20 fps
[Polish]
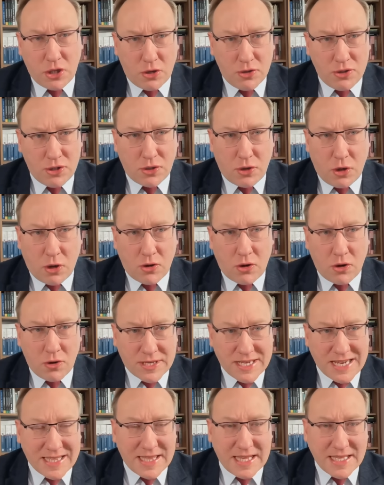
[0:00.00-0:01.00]
chodzi o
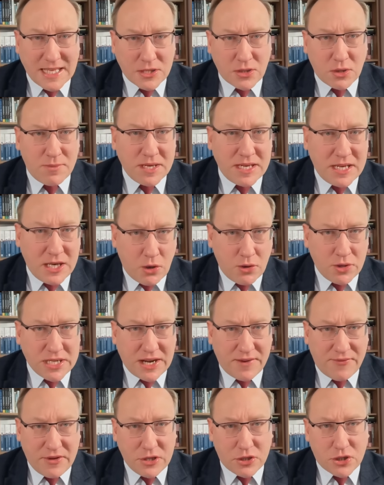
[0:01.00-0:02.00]
konkretne zasoby
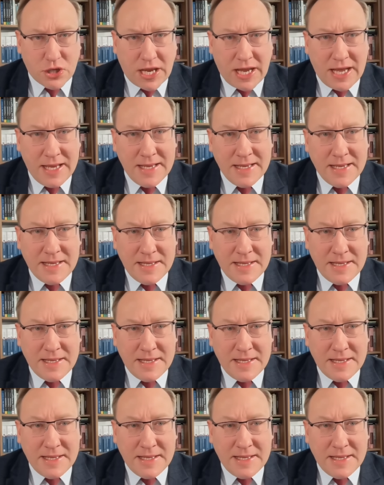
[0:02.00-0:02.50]
geograficzne.